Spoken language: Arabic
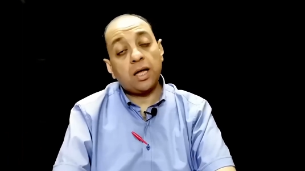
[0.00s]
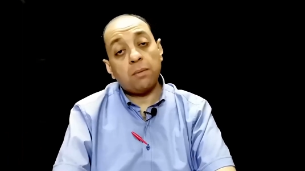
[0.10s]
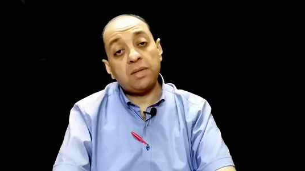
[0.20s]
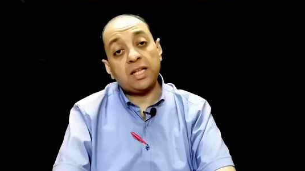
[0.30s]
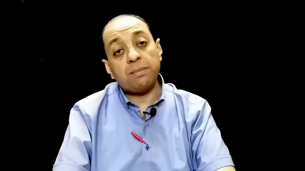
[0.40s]

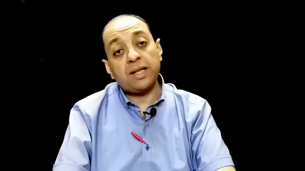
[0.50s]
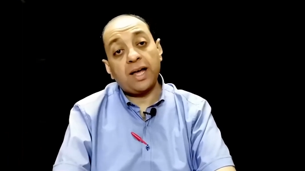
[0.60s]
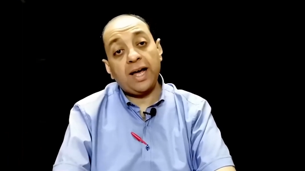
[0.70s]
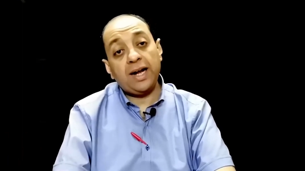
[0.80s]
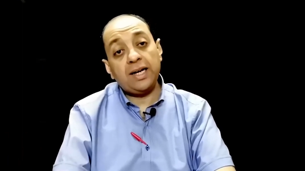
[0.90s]
من
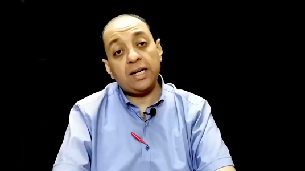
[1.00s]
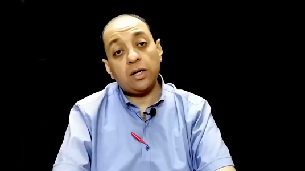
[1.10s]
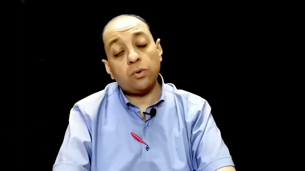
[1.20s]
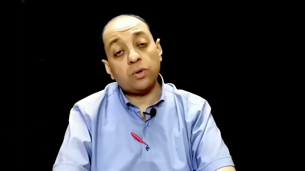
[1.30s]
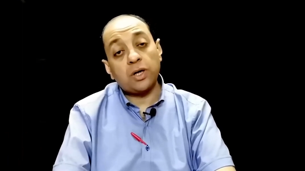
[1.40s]
البنغال
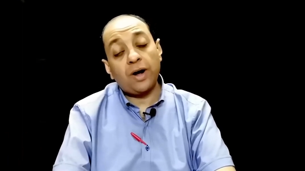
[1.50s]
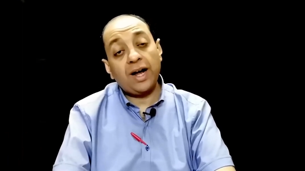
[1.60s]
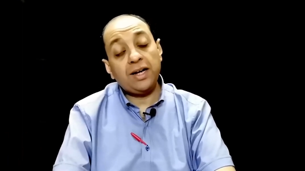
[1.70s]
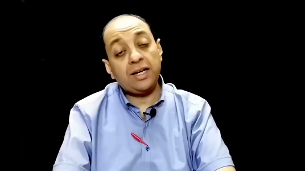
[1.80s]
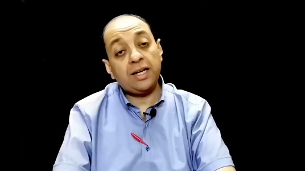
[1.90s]

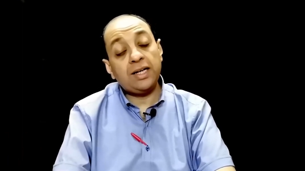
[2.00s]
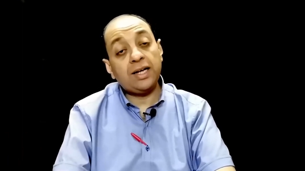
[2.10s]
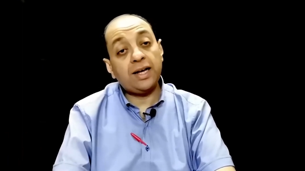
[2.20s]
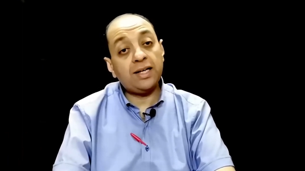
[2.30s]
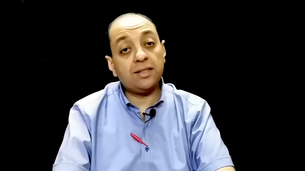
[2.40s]
ونواحي
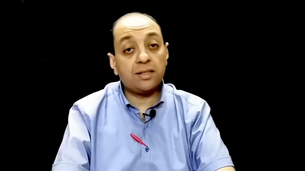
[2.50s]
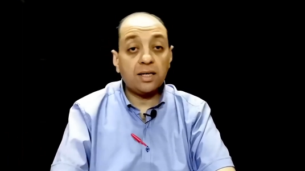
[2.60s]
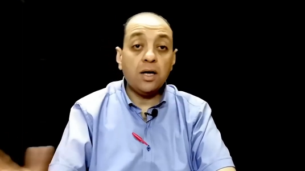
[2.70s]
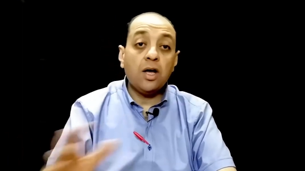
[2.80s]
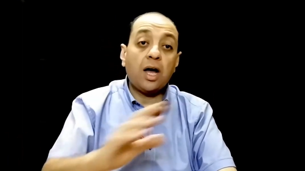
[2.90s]
الهند
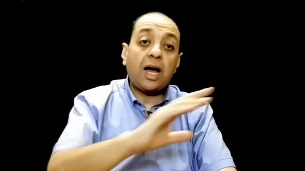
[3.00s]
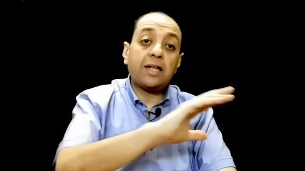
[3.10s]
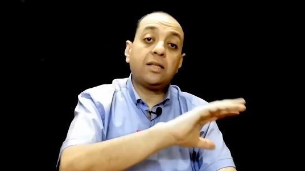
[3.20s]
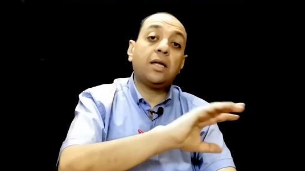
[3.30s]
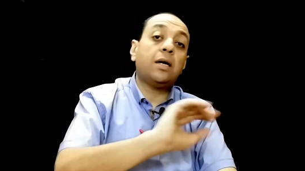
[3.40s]

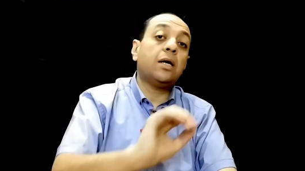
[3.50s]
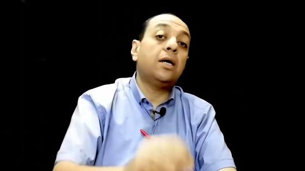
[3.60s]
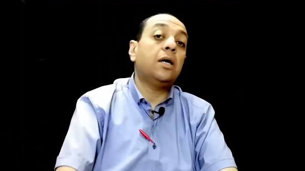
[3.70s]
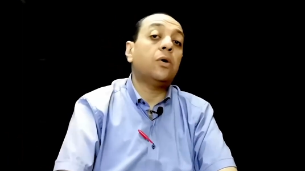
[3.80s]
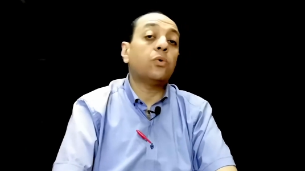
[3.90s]
حتى
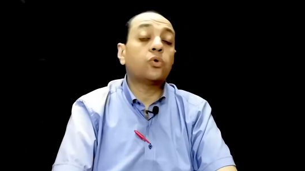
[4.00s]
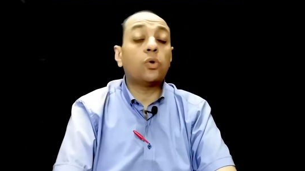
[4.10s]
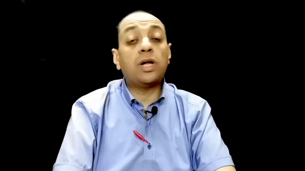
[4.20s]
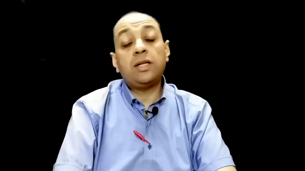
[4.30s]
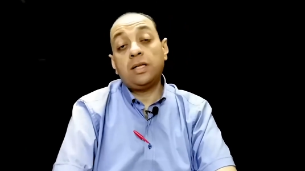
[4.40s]
آه،
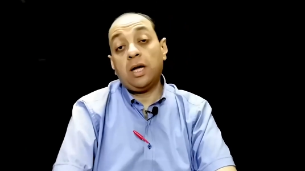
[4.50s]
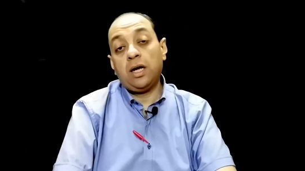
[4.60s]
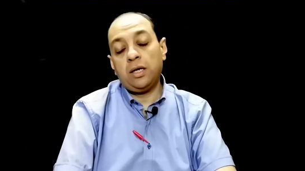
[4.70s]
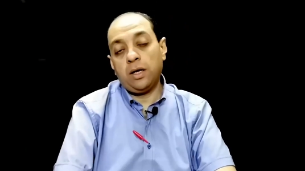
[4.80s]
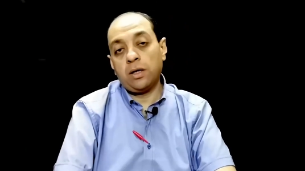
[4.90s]
وصولا
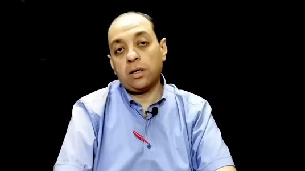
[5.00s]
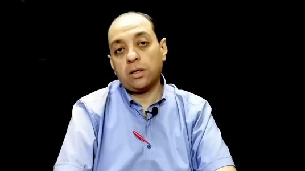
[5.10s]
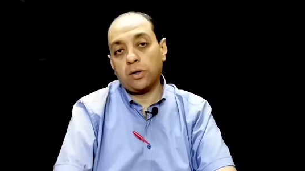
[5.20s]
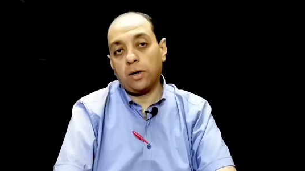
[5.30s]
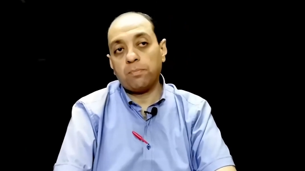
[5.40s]
آه،
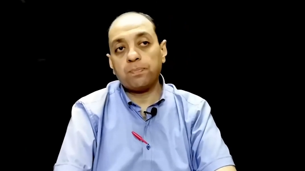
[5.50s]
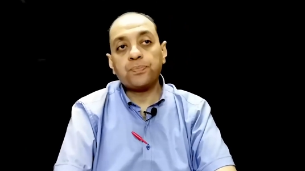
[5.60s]
لإنجلترا